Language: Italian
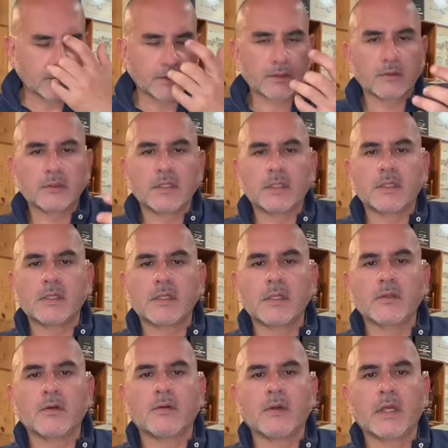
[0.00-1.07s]
ci sono certi
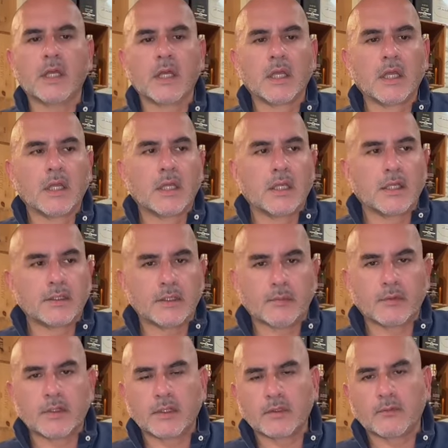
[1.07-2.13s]
gin dove il
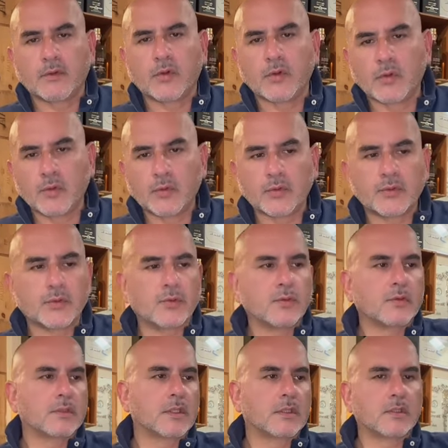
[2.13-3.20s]
giapponese dove lo
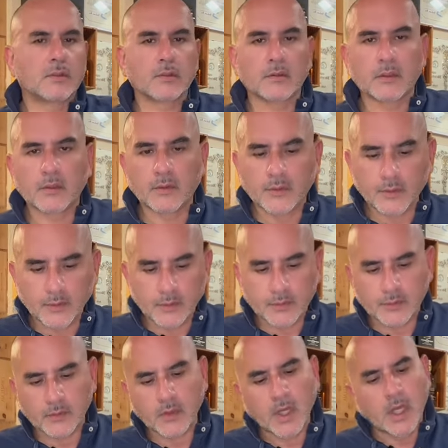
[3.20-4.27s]
yuzu, senti solo dello
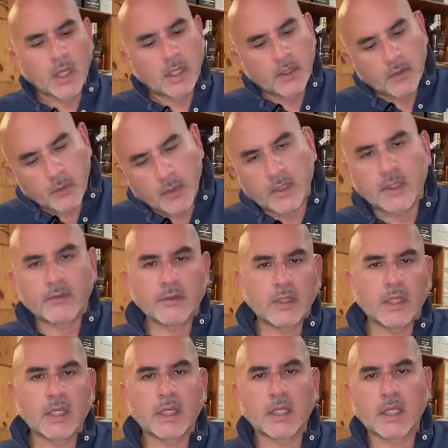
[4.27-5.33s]
yuzu, Qui devo
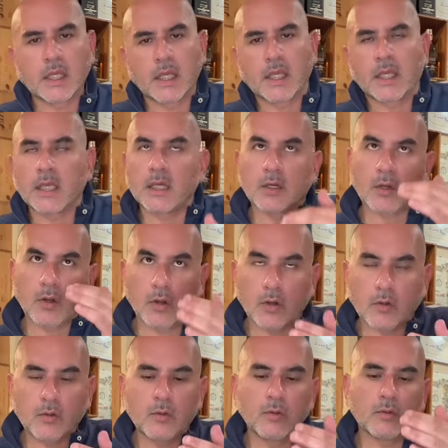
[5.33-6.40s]
dire che il
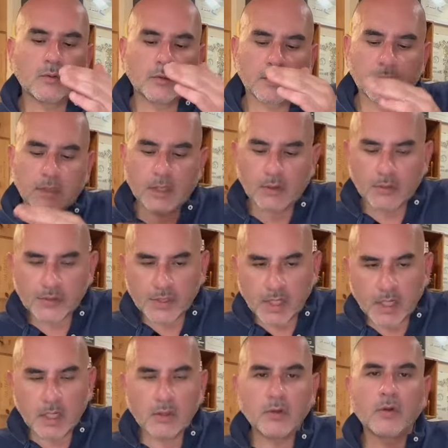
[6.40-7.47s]
Roku, se lo
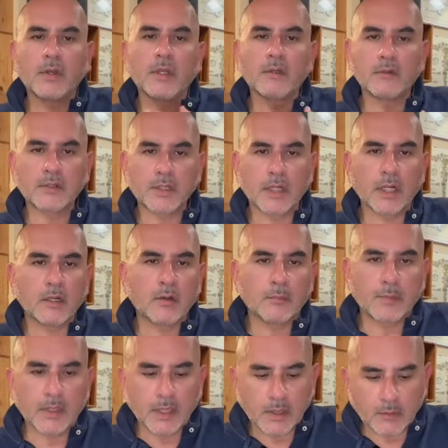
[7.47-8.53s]
scelgo, io lo scelgo
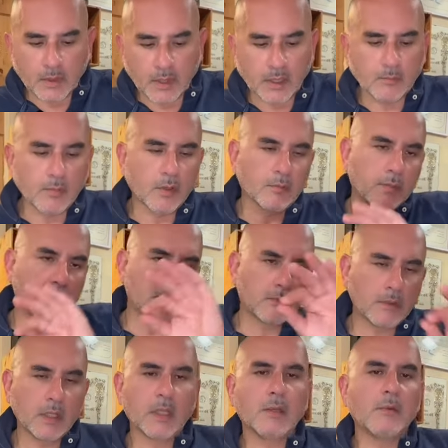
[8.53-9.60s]
per l'equilibrio, per
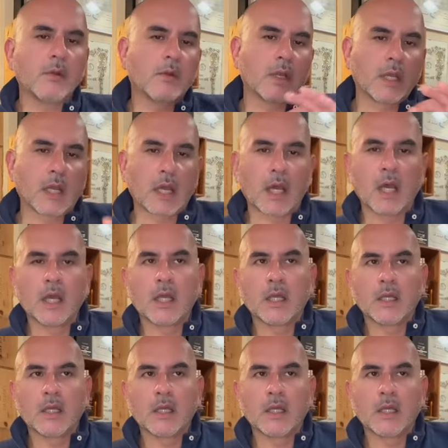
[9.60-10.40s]
l'equilibrio che ha